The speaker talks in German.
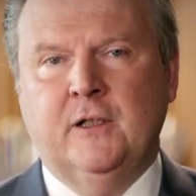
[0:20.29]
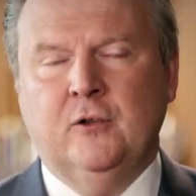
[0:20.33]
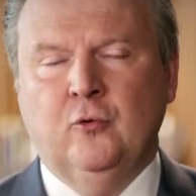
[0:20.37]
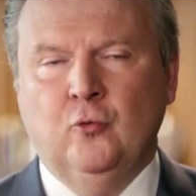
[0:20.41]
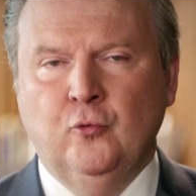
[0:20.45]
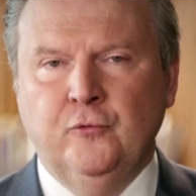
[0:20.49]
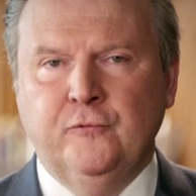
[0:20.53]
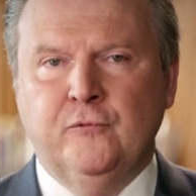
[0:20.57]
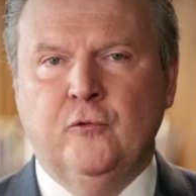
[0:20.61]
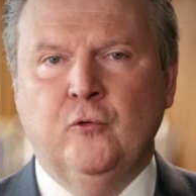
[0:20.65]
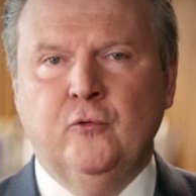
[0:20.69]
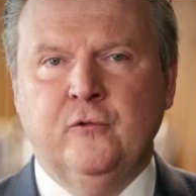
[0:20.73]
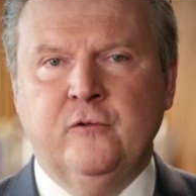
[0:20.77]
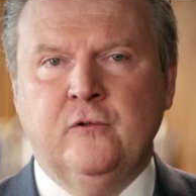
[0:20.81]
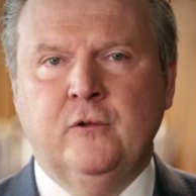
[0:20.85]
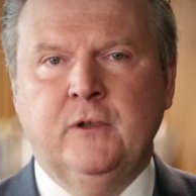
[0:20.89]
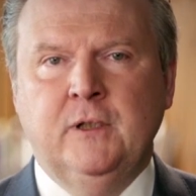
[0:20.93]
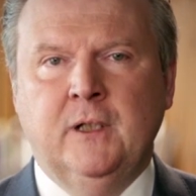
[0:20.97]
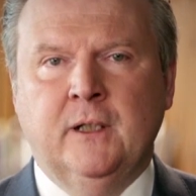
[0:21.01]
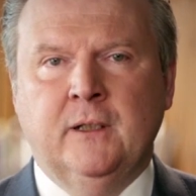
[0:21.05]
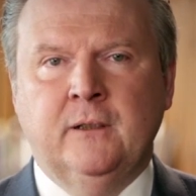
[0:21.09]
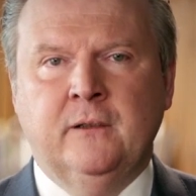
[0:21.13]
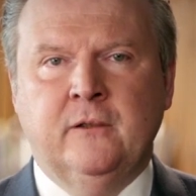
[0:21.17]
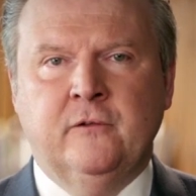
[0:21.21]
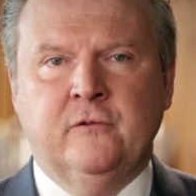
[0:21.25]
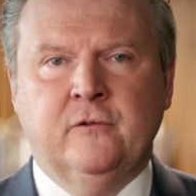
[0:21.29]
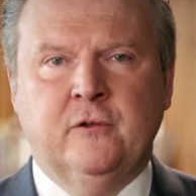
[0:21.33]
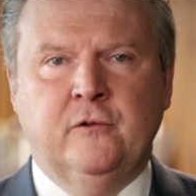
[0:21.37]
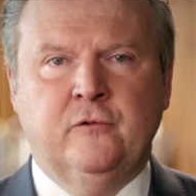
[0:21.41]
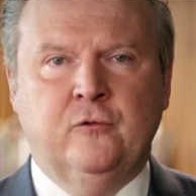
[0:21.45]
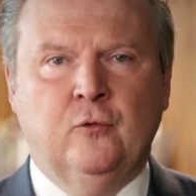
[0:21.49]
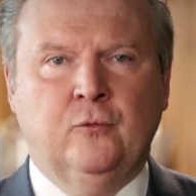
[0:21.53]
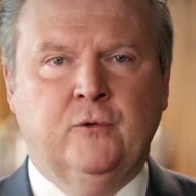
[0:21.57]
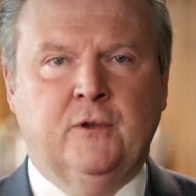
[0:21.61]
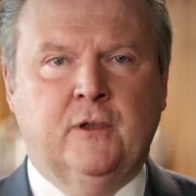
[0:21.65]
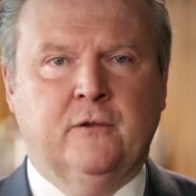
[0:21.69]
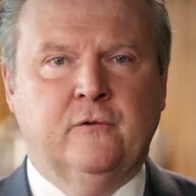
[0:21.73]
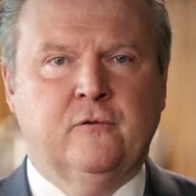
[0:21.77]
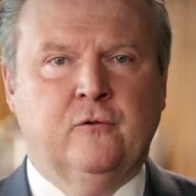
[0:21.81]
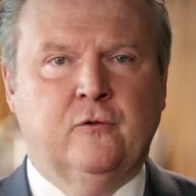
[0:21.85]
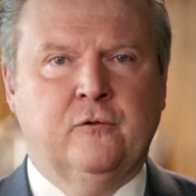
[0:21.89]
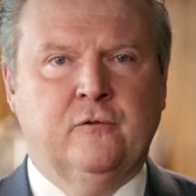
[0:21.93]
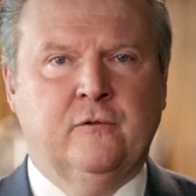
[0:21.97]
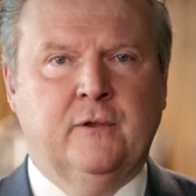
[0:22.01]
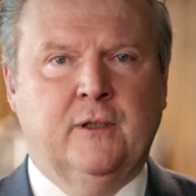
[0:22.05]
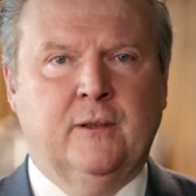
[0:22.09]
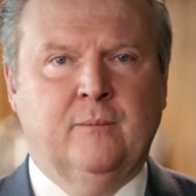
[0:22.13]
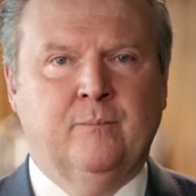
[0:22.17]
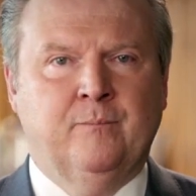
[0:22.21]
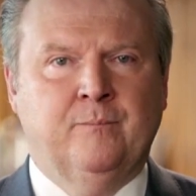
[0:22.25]
ein gut funktionierendes
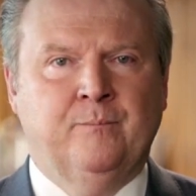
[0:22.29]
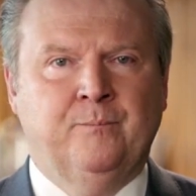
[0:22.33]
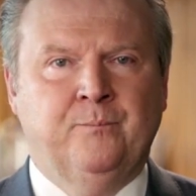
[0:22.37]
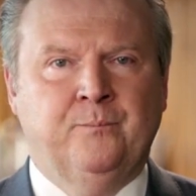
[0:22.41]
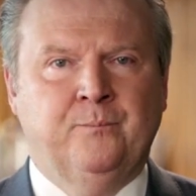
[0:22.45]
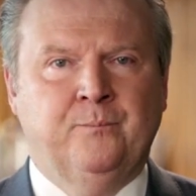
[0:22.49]
Gesundheitssystem.